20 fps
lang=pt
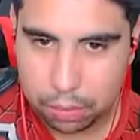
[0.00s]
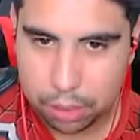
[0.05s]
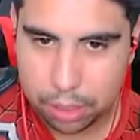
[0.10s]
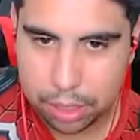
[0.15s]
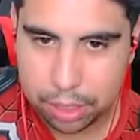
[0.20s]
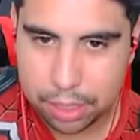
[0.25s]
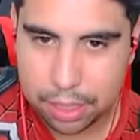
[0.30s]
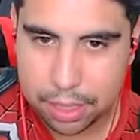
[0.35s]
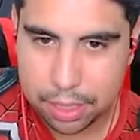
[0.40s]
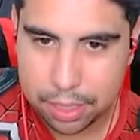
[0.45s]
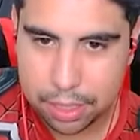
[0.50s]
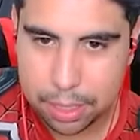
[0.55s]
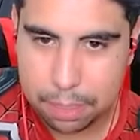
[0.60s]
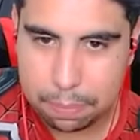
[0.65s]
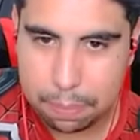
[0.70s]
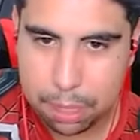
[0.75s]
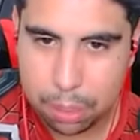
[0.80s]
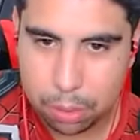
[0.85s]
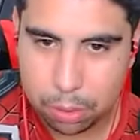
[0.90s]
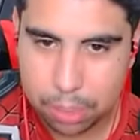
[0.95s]
vou tentar lançar ele
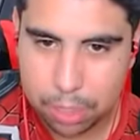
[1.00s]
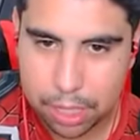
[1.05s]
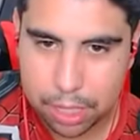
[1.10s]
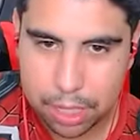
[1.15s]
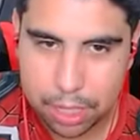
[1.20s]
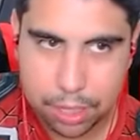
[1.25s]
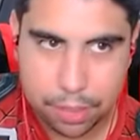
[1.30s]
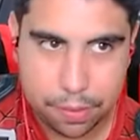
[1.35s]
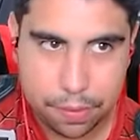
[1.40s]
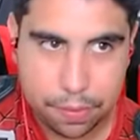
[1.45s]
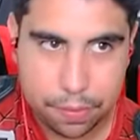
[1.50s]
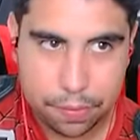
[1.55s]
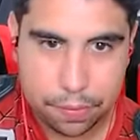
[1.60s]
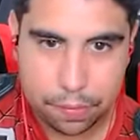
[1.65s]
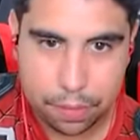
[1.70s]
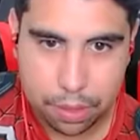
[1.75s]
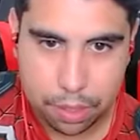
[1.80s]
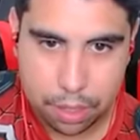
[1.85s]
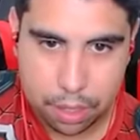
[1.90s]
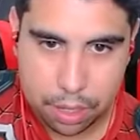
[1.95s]
pra longe, galera.
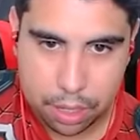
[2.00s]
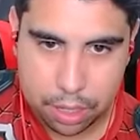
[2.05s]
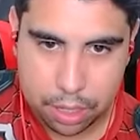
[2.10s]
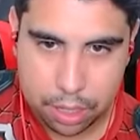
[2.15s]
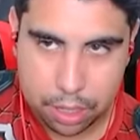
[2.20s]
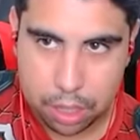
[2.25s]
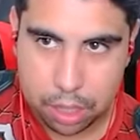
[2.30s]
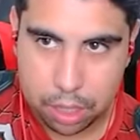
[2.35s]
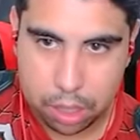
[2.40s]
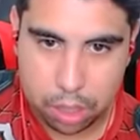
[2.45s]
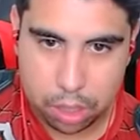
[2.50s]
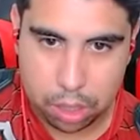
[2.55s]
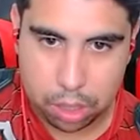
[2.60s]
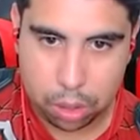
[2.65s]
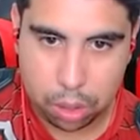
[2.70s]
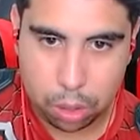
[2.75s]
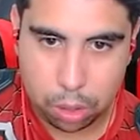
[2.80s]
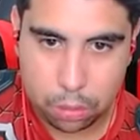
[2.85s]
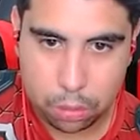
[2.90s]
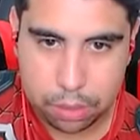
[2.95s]

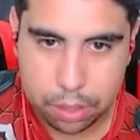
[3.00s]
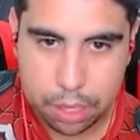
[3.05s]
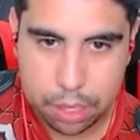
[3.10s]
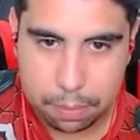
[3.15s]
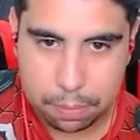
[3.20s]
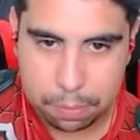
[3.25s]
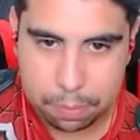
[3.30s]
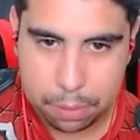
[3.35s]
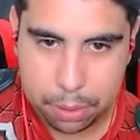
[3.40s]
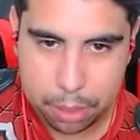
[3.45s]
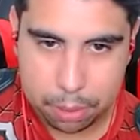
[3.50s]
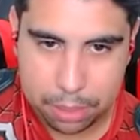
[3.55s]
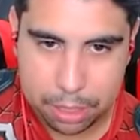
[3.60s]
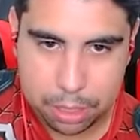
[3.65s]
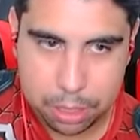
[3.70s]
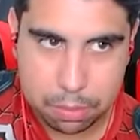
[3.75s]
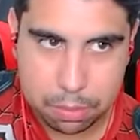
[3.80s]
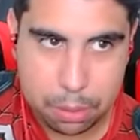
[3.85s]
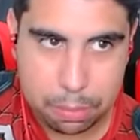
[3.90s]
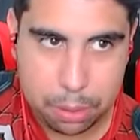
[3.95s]
Ou dá pelo
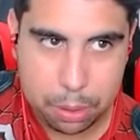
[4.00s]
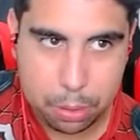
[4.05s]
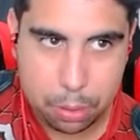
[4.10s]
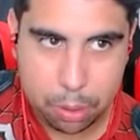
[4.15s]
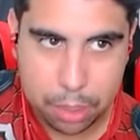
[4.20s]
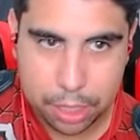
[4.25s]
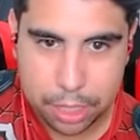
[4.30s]
menos uma bicuda